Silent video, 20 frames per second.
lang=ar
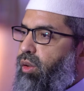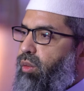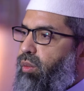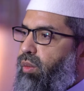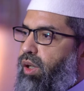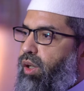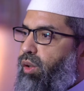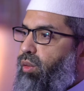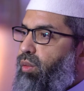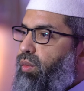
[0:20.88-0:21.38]

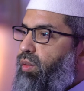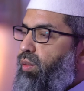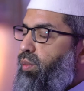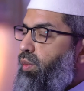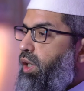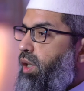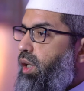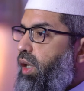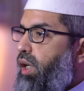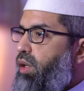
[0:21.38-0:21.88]
ونعوذ
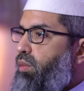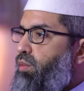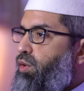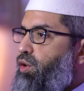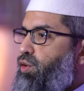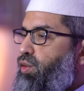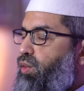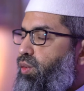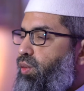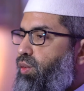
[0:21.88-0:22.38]
بالله من
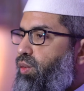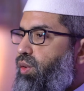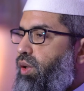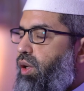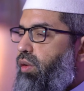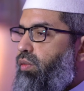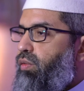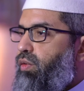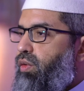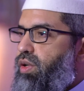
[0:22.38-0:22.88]
شرور
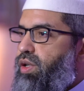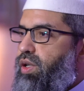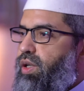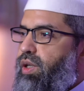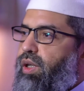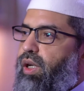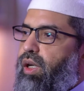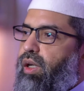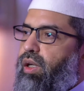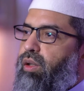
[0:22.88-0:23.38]

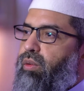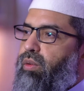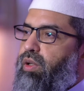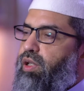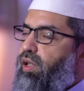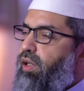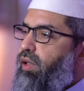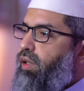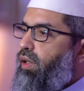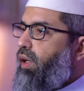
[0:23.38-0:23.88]
أنفسنا
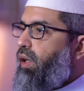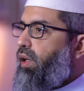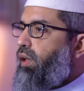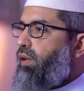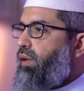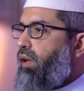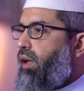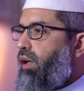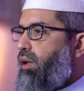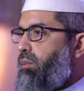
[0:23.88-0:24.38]

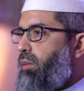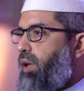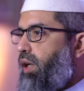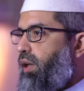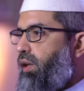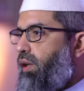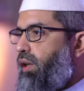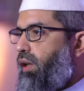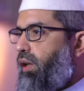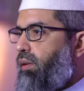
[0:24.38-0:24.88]
وسيئات
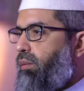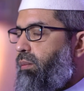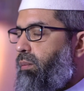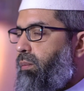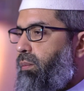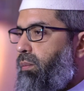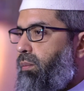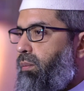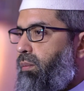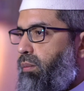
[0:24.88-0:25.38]
أعمالنا
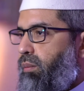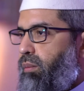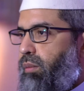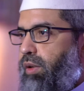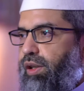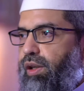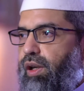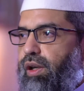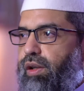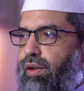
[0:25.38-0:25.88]
من
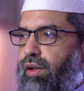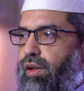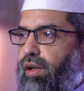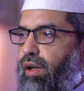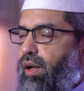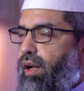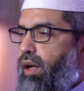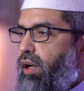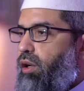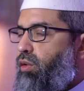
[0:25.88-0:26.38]
يهده
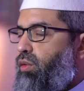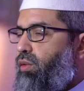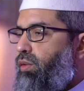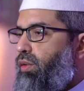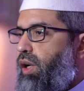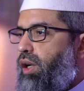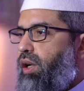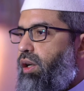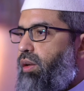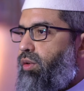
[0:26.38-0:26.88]
الله
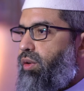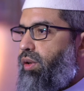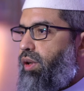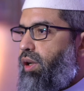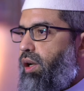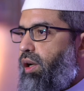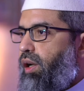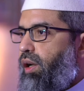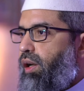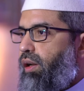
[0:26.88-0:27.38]
فلا
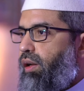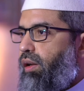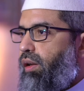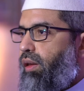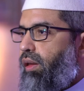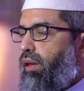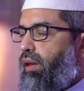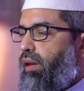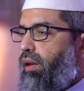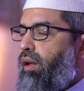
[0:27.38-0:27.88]
مضل له
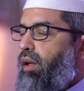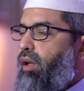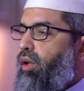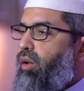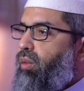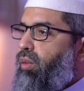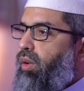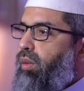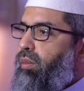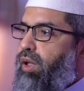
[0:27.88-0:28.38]

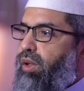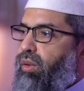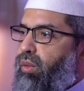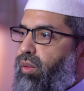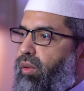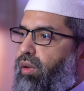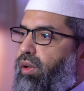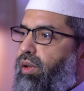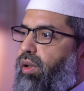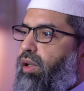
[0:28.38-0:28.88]
ومن
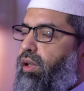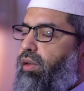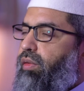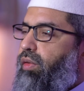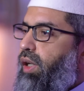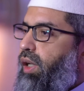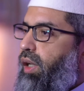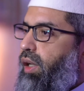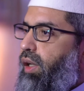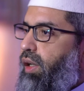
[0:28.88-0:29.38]
يضلل
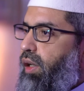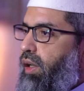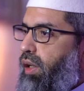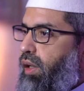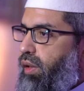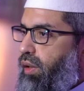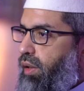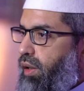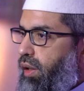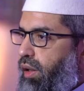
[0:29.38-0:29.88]
فلا
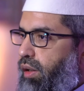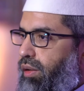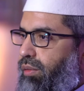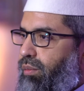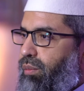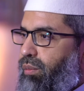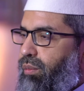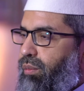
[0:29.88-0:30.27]
هادي له